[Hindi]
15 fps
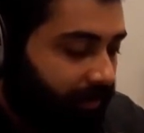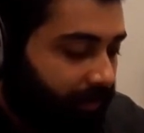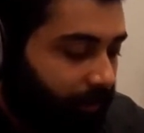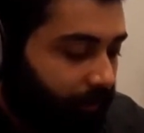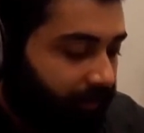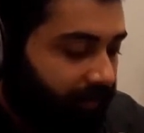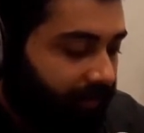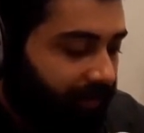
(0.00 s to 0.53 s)

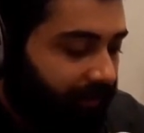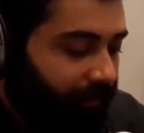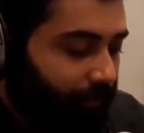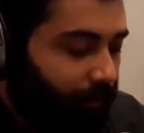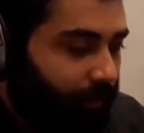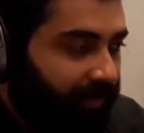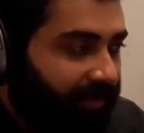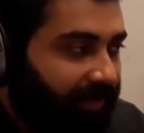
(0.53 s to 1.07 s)
उसके लिए
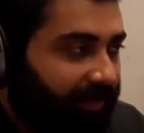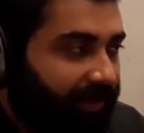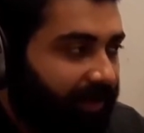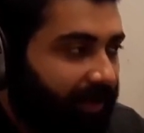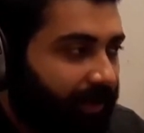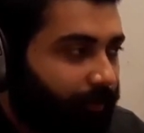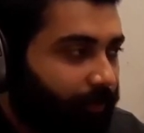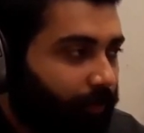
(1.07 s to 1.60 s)
ज़रूरी है कि
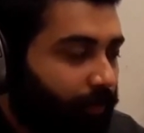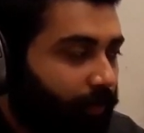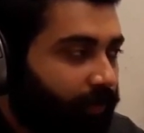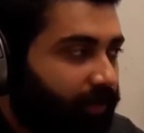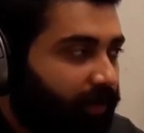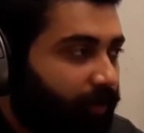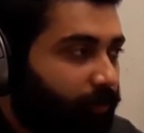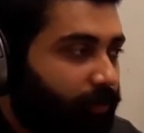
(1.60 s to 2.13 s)
आपको
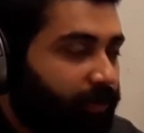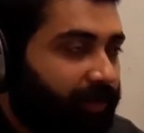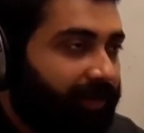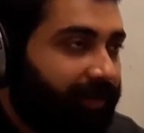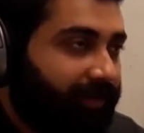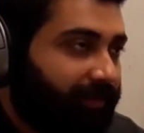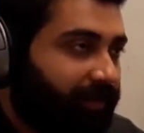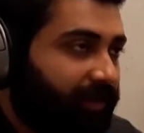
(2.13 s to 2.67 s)

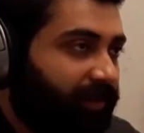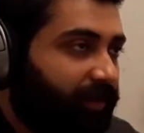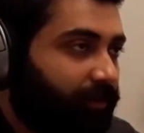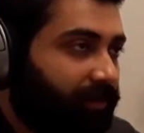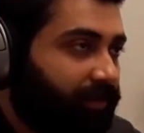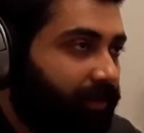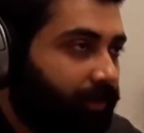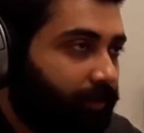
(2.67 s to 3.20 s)
कम्युनिकेशन का
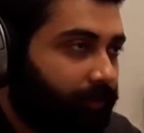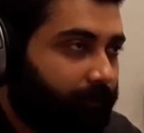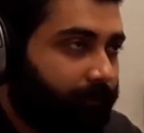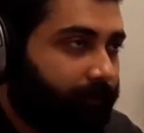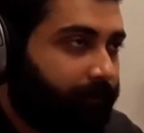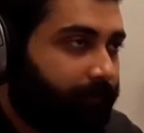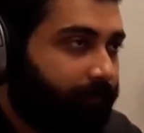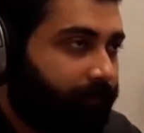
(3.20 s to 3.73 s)
बताओ
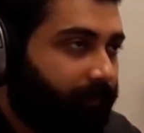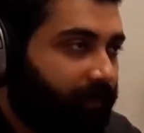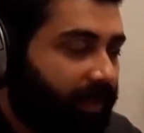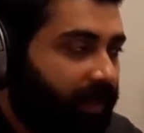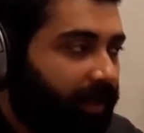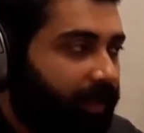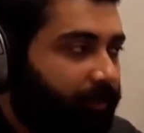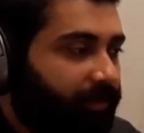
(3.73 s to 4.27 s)

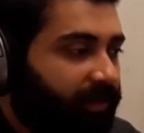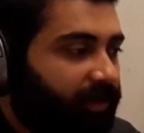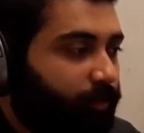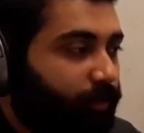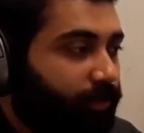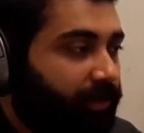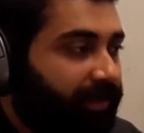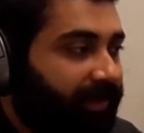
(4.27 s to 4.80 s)
आपने
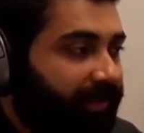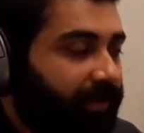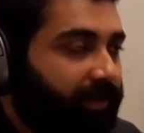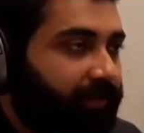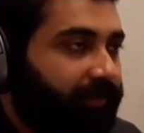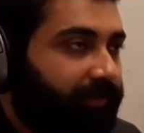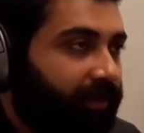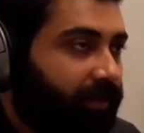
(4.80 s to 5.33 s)
कम्युनिकेट
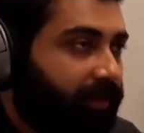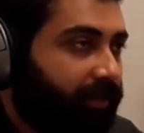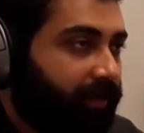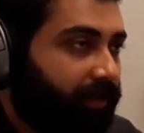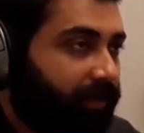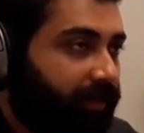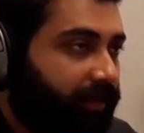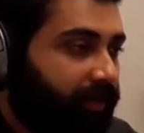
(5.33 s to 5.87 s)
किस तरह
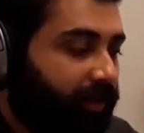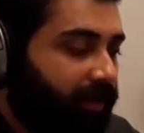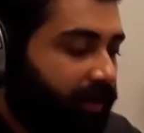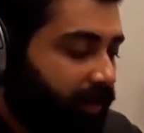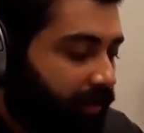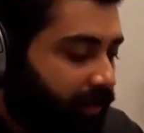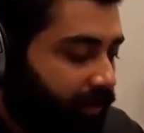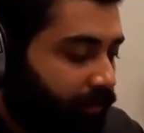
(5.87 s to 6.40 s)
करना हम्म,
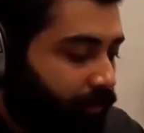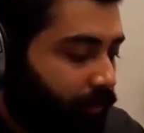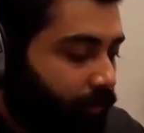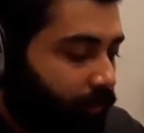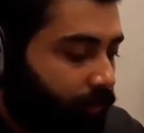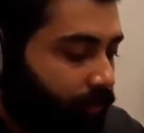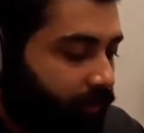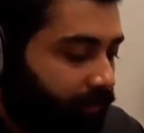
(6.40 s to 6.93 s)
हम्म।
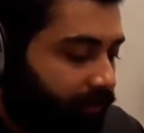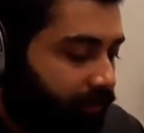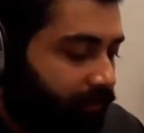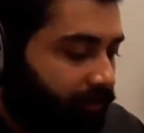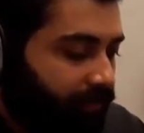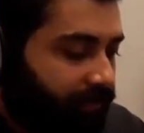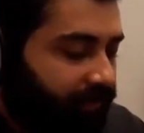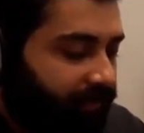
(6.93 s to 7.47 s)
जो
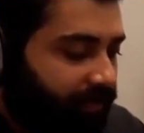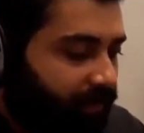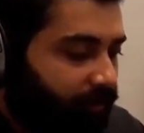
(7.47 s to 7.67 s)
इस टाइम